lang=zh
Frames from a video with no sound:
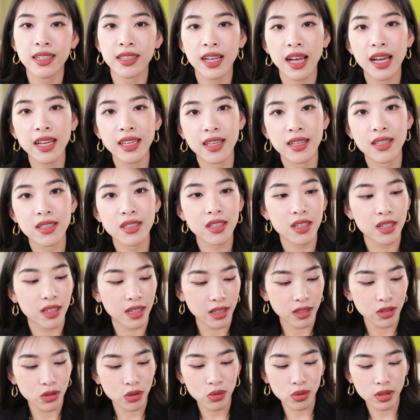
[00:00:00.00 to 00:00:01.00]
它颜色
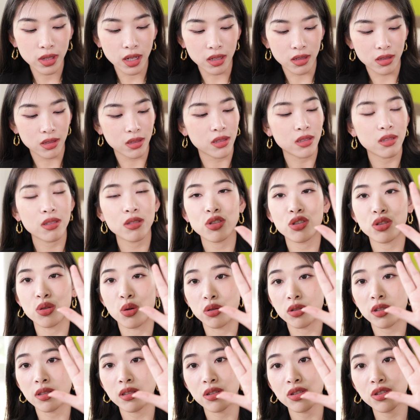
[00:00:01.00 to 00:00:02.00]
就像
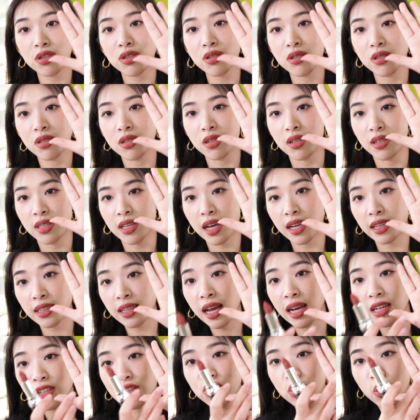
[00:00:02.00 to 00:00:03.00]
手上的试色一样，
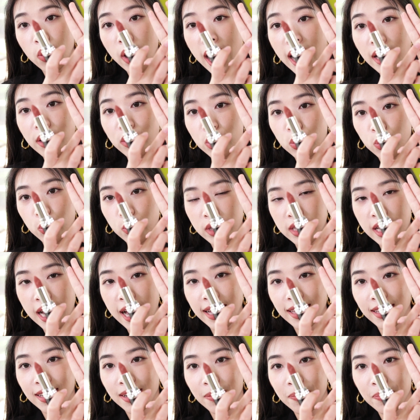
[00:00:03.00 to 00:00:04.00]
它是有暗度
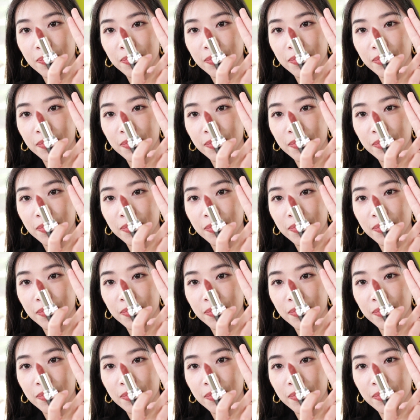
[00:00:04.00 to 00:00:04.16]
在的，